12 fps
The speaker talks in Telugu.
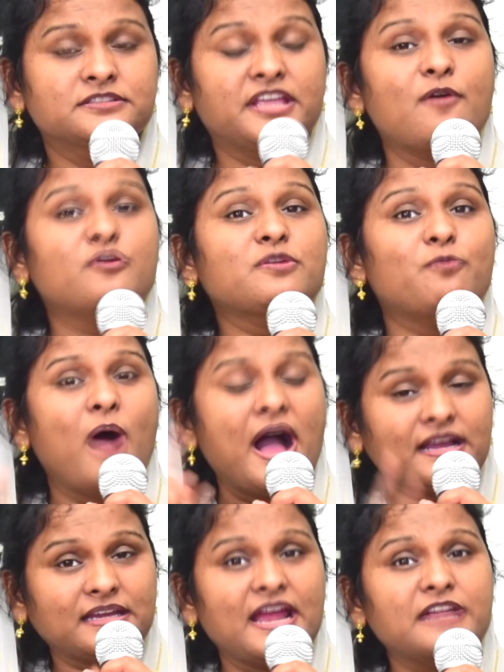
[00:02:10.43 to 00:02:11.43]
దేవుని
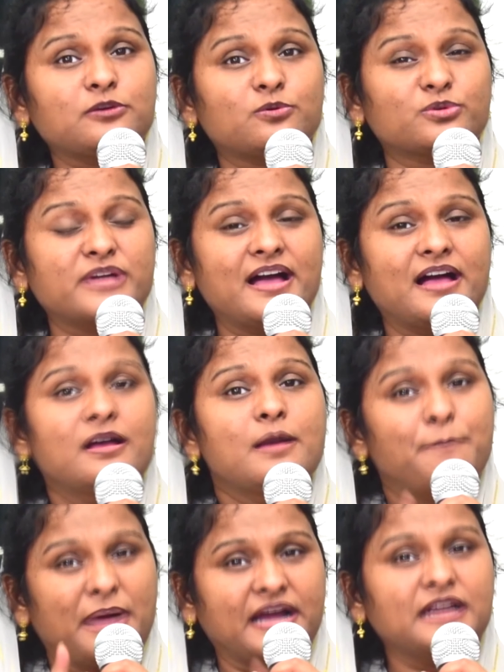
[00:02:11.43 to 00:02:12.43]
వాక్యాన్ని కూడా
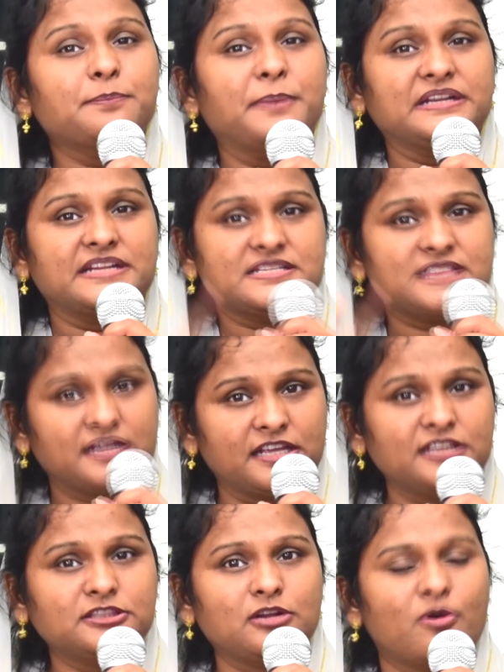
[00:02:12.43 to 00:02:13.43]
పక్కన పెట్టేసే
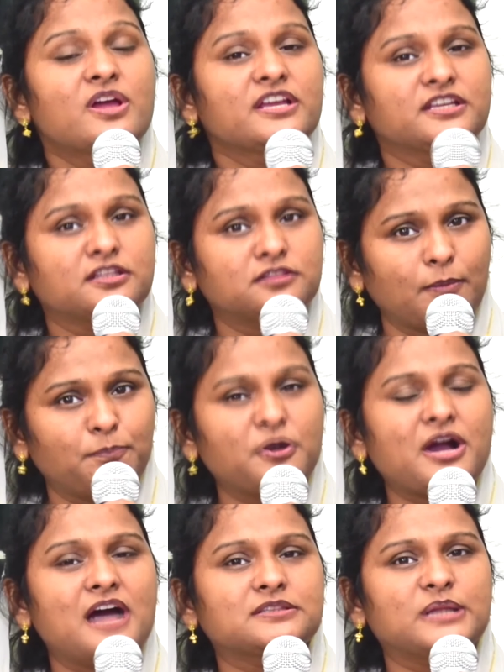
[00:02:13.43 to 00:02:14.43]
రీతిలో ఇది తప్పు
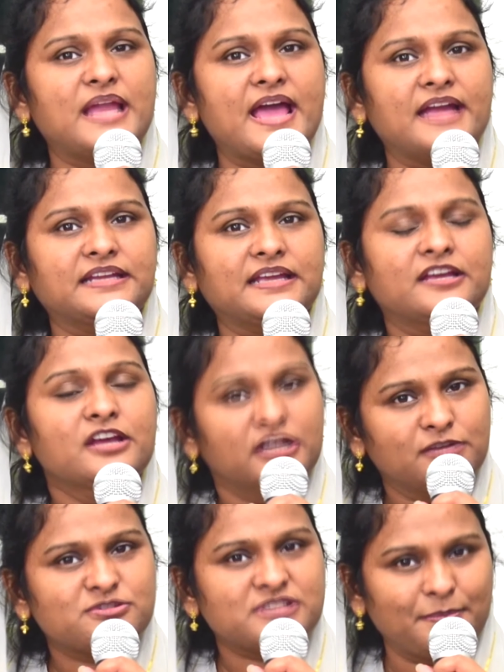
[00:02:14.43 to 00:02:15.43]
కాదులే అని
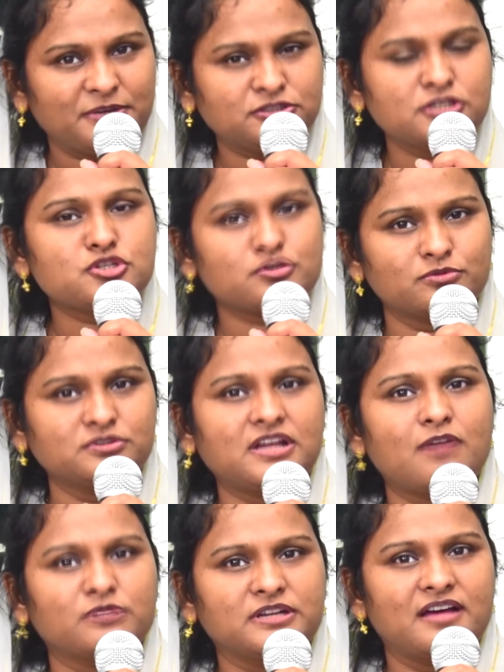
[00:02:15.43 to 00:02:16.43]
నీవు సమర్థించుకుంటా
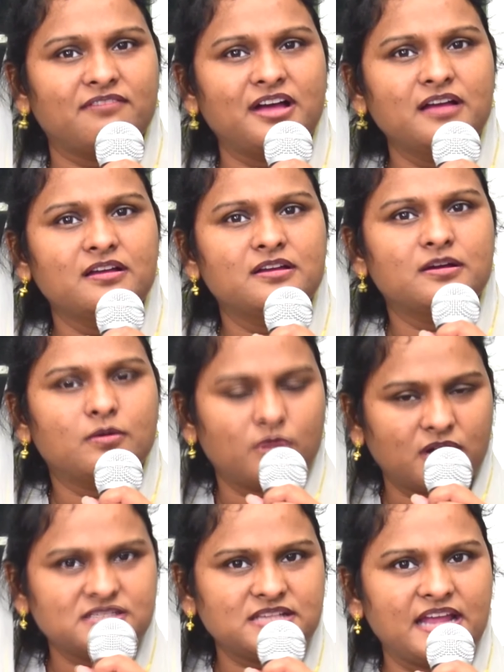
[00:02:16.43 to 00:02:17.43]
ఉన్నావా
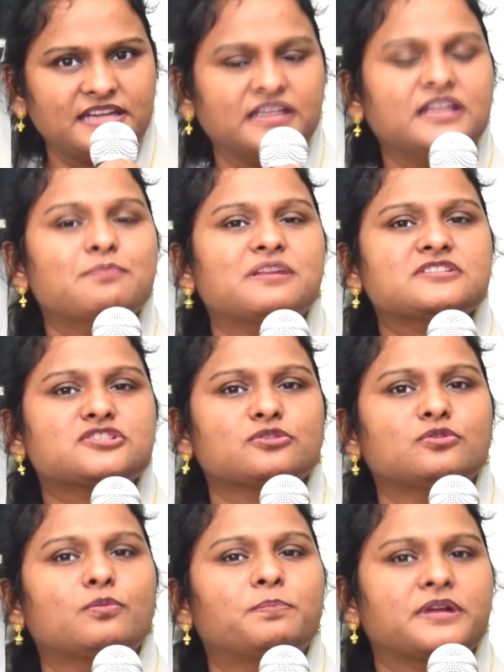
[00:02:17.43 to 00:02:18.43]
ఒక్కసారి నీ
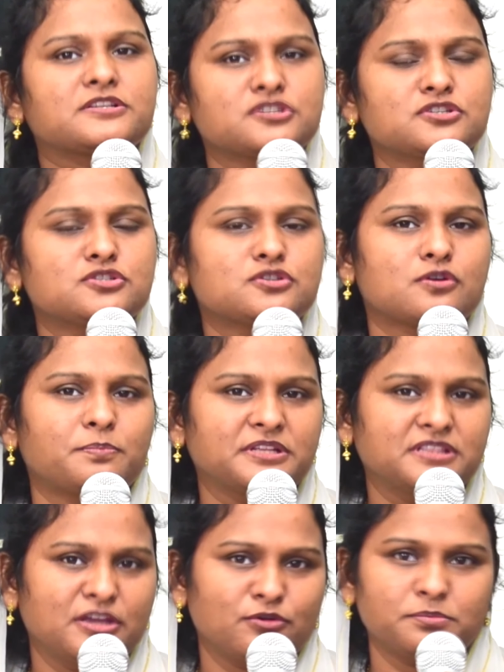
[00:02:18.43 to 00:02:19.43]
మనసును ప్రశ్నించుకో
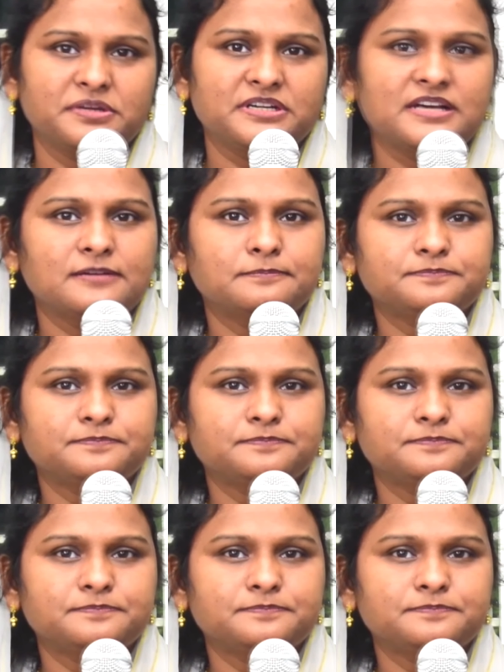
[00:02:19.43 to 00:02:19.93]
ప్రియ దేవుని బిడ్డ